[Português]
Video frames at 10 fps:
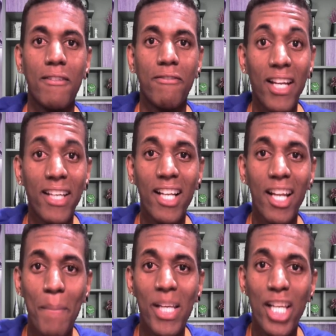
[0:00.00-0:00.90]
Fala aí
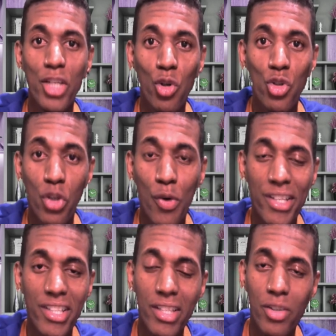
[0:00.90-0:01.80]
galera, beleza? John John
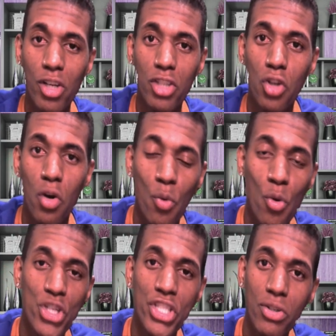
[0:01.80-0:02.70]
aqui e olha só,
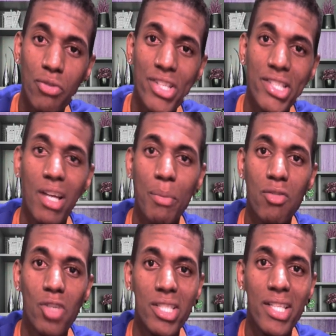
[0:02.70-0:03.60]
hoje eu vou ensinar para
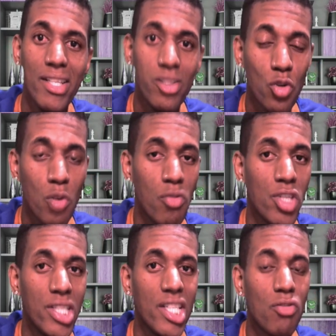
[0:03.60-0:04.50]
vocês como
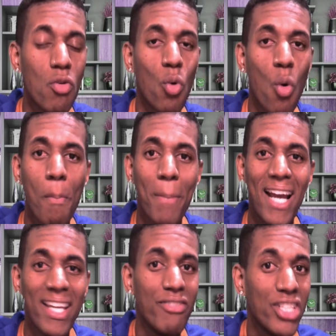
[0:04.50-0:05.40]
vocês vão
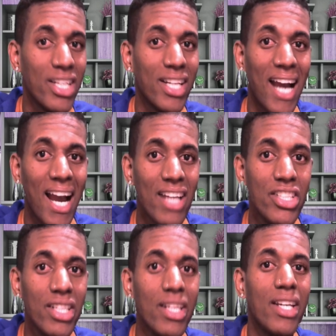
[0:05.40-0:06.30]
comprar gift
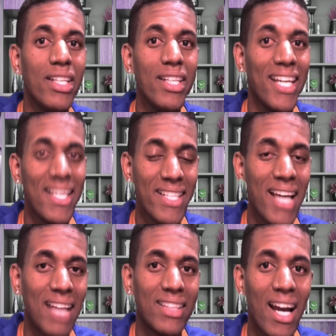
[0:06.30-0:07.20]
card e
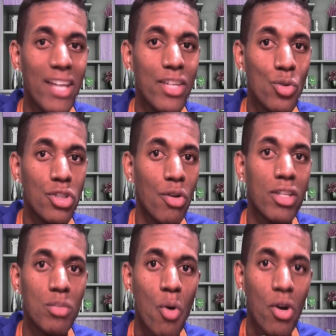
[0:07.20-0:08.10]
resgatar aí no seu
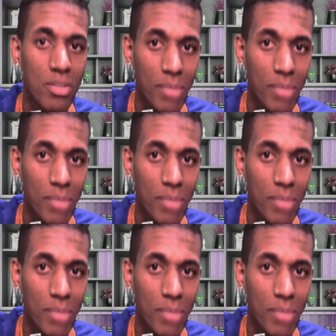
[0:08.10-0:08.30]
Xbox,